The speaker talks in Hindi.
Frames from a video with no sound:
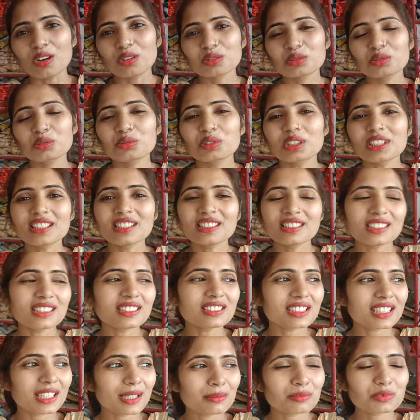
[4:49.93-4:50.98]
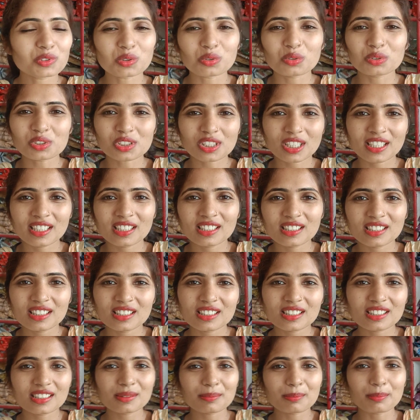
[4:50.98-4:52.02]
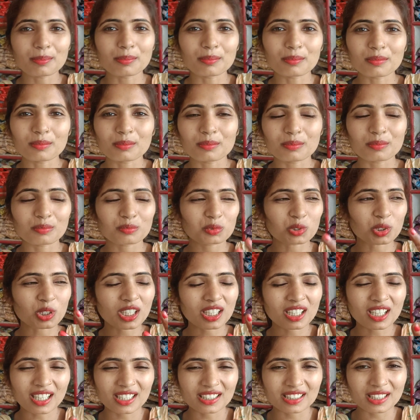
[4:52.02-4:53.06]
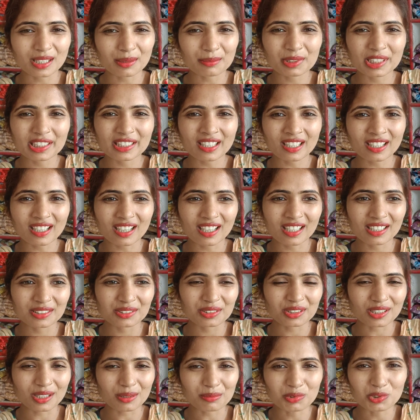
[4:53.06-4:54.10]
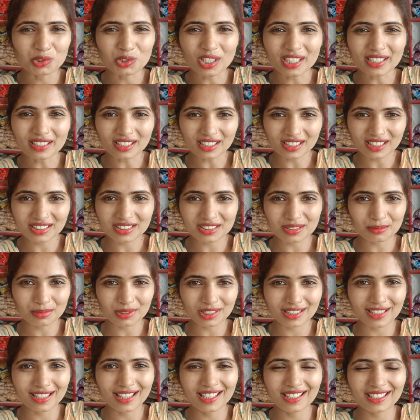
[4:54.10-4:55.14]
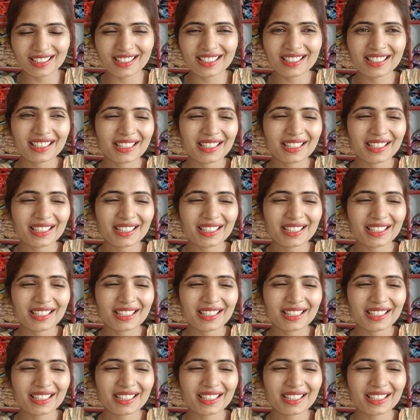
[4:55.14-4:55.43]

और दो तीन दिन से हम सोच रहे नहीं कि थोड़ा खट्टा मीठा खाएं थोड़ा मुंह का टेस्ट बदले